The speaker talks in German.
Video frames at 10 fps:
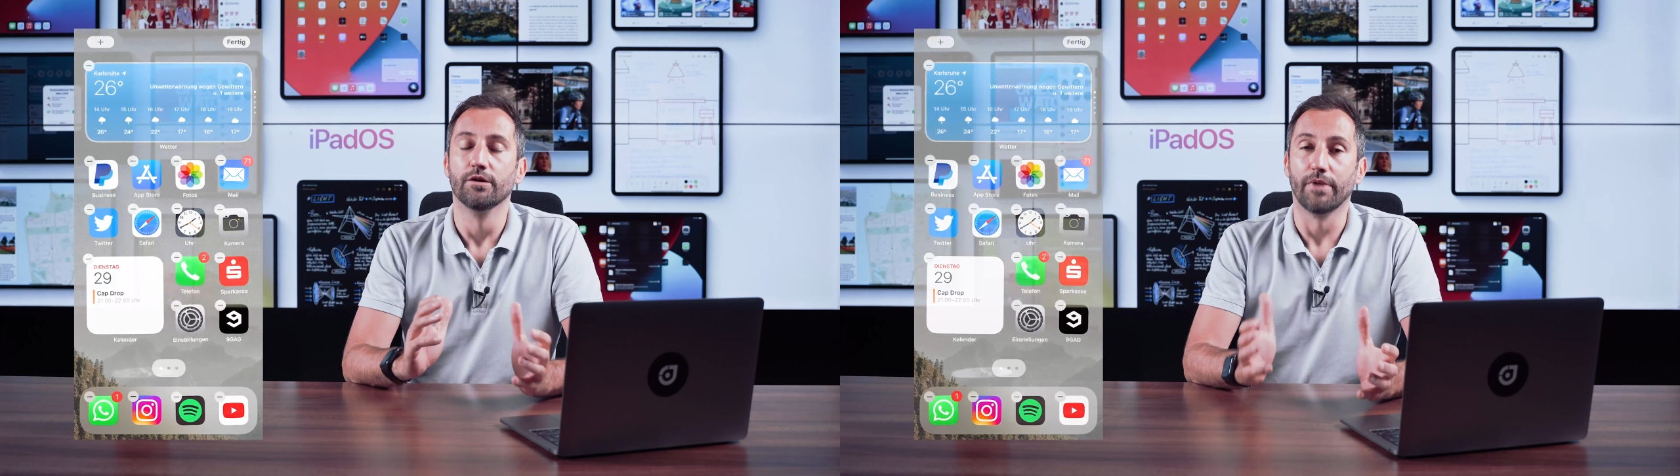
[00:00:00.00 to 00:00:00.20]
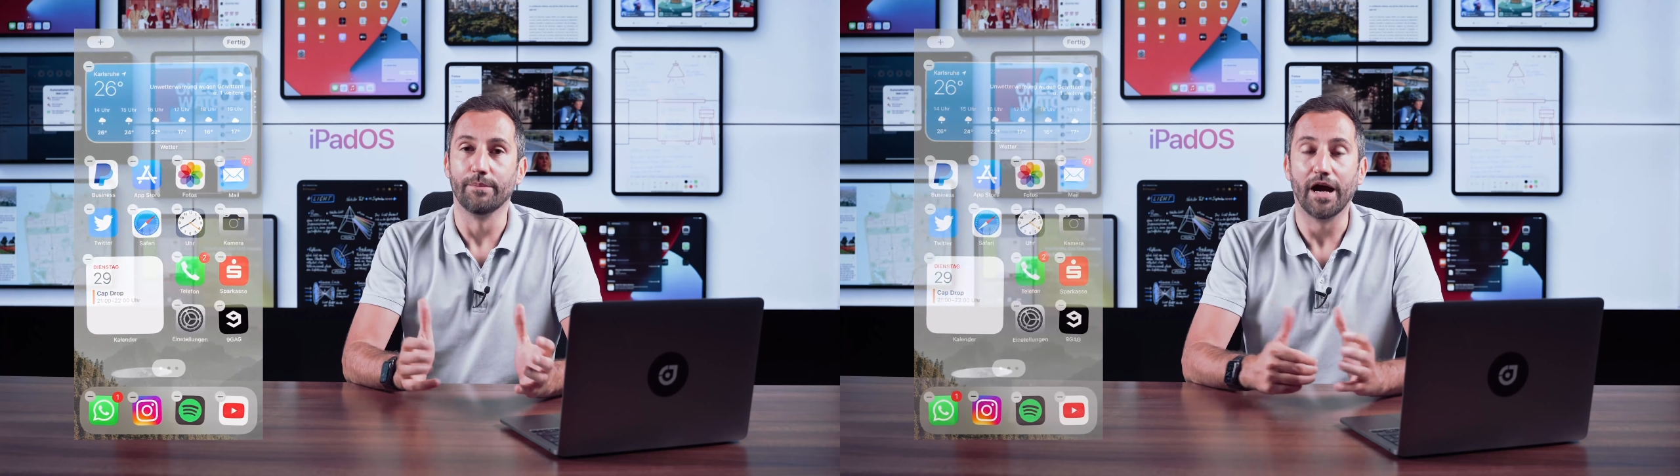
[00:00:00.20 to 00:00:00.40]

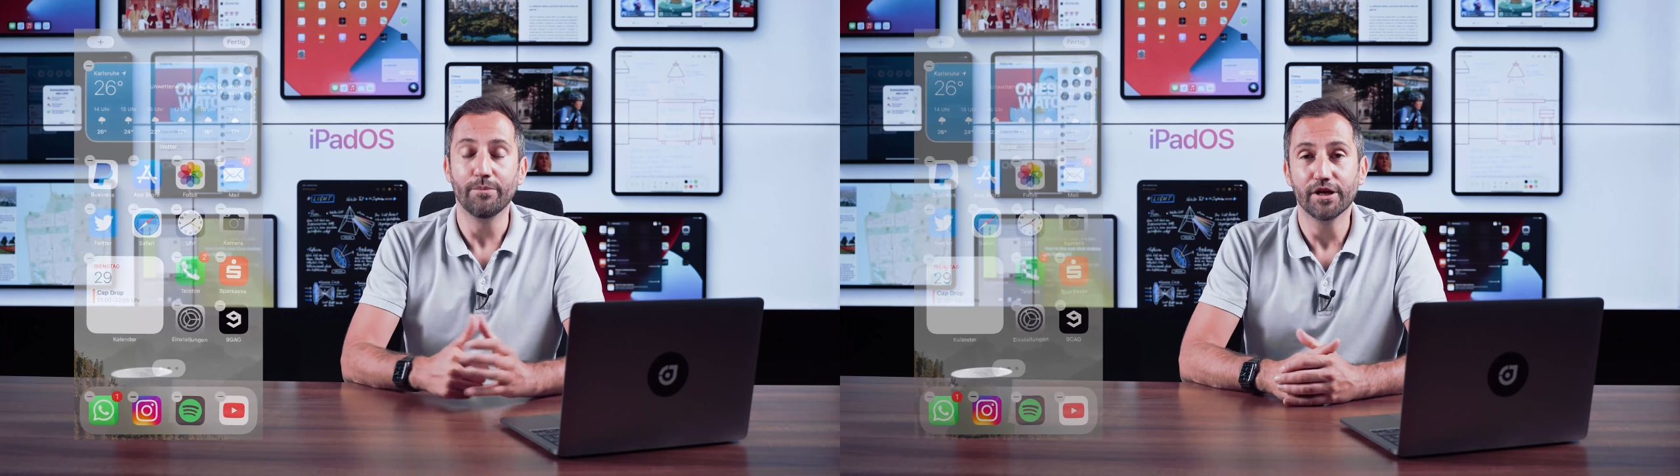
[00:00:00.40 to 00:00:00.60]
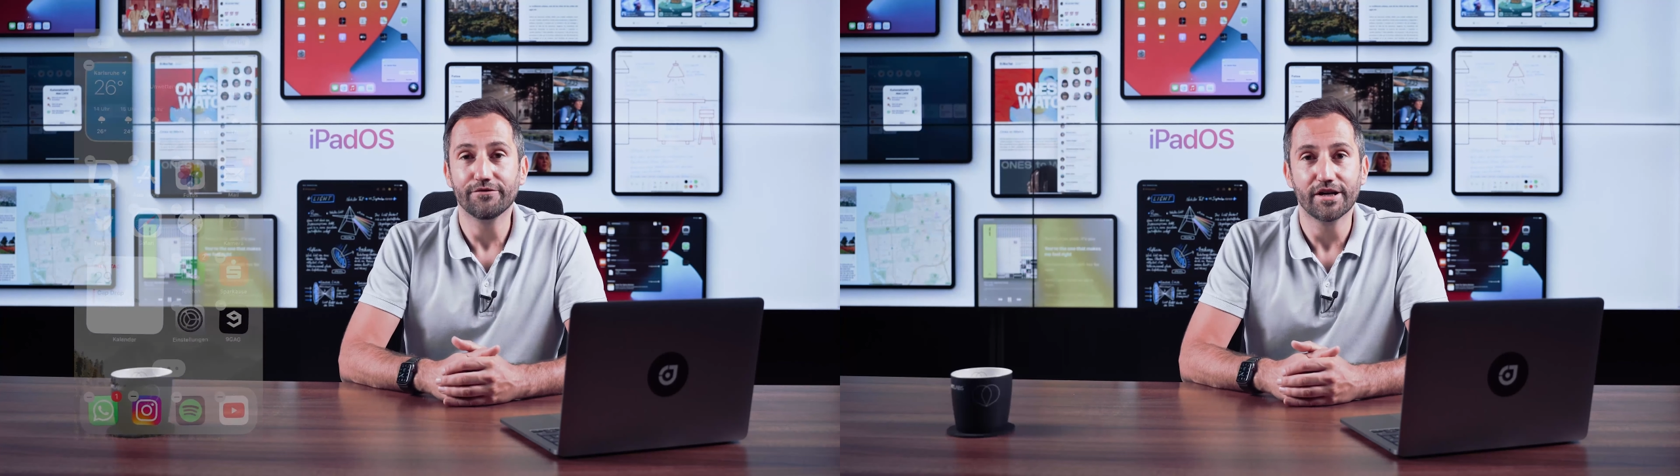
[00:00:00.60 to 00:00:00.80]
Beim
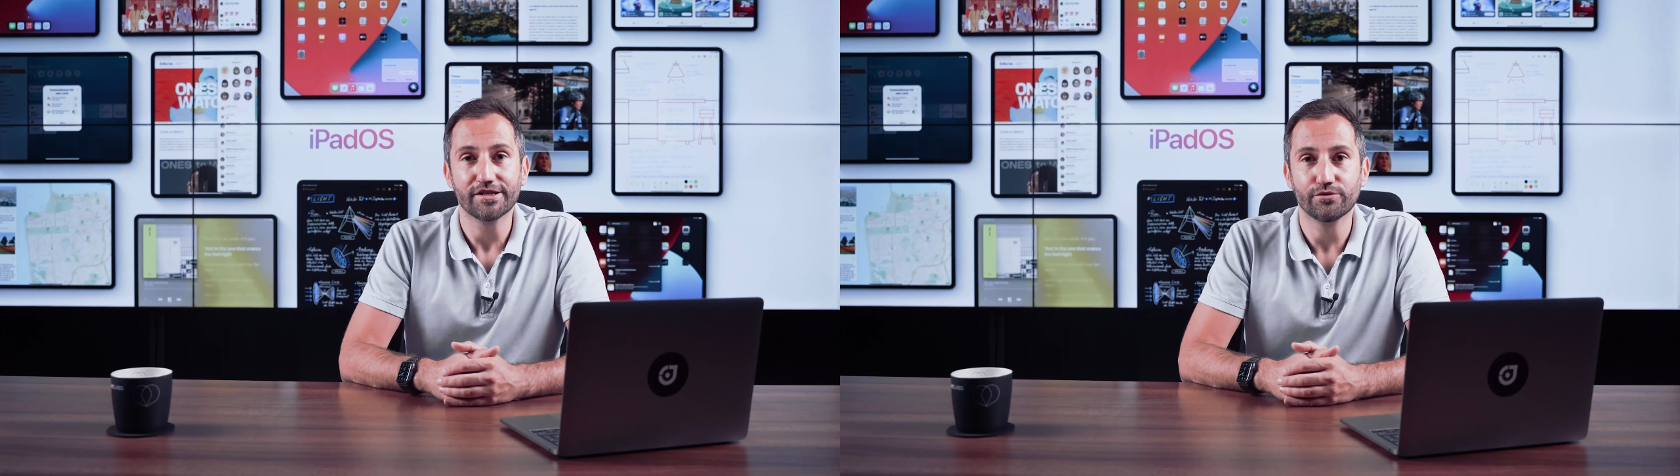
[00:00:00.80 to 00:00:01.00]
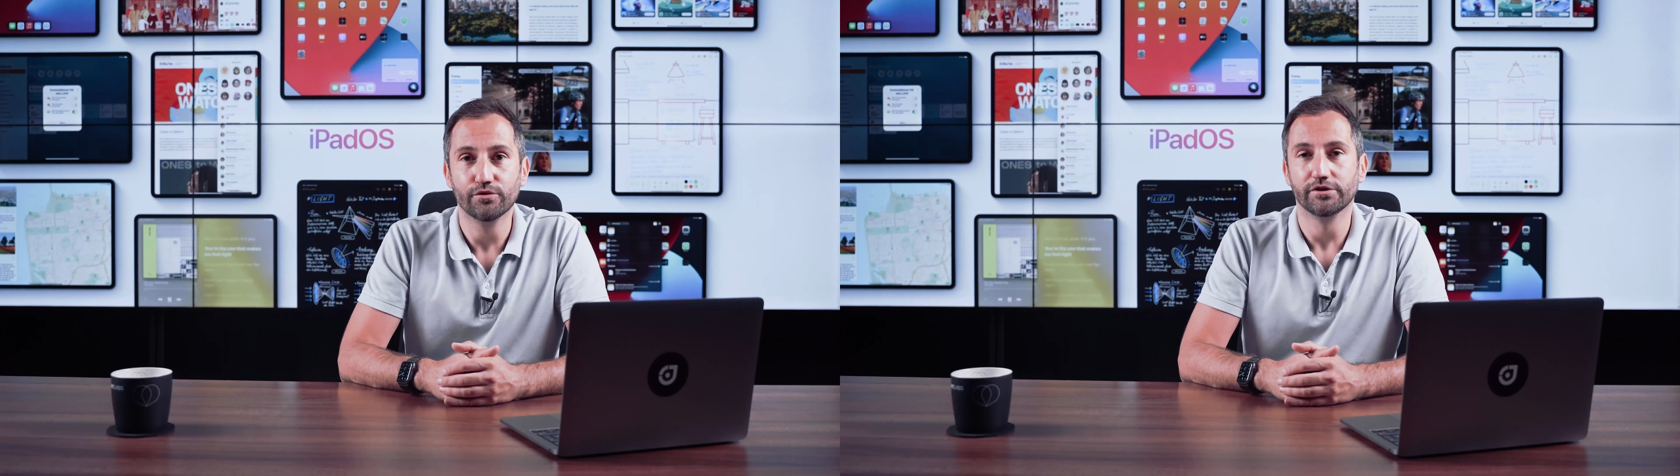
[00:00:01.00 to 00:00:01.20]
iPad war
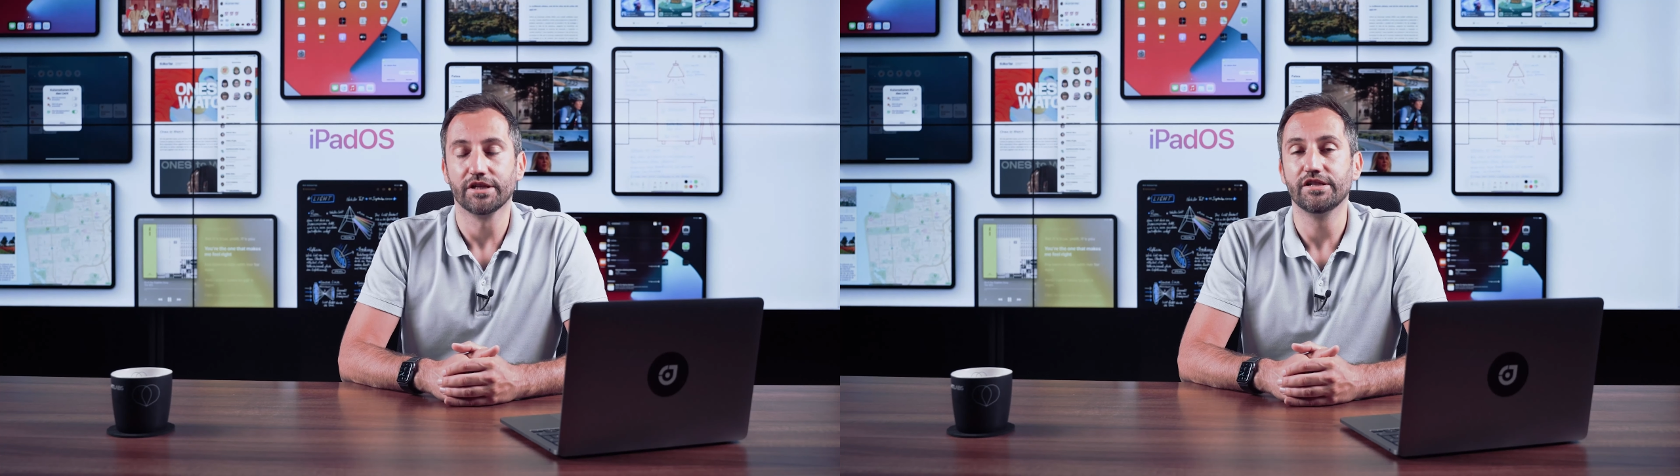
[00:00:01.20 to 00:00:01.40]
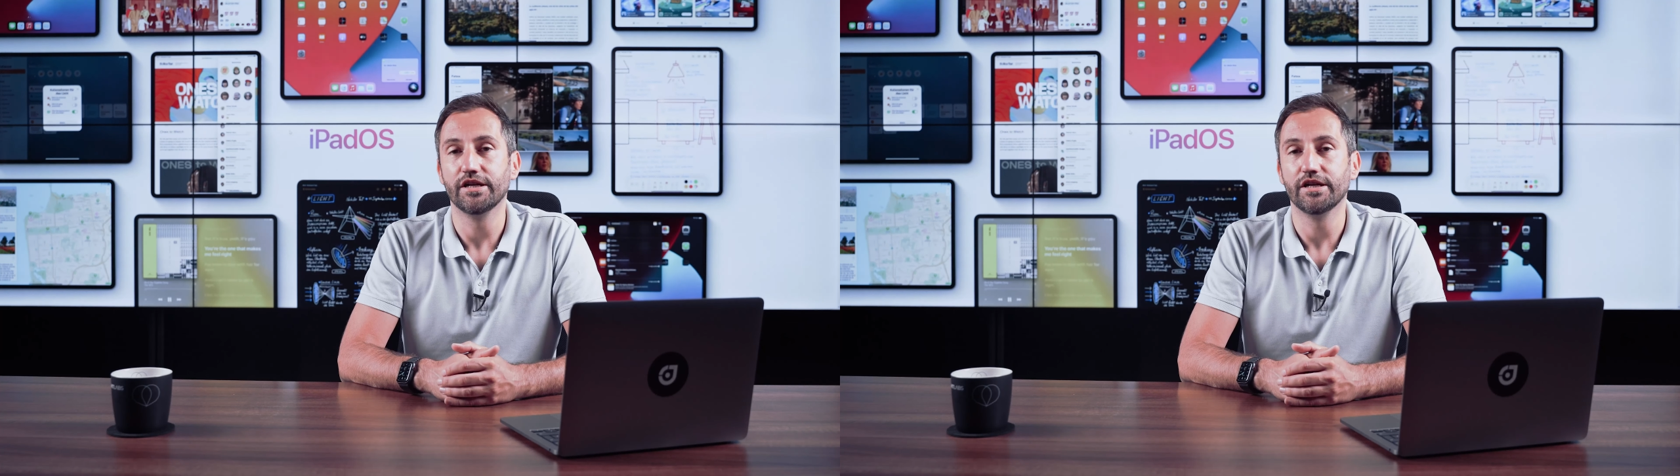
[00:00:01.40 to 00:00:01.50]
es so, dass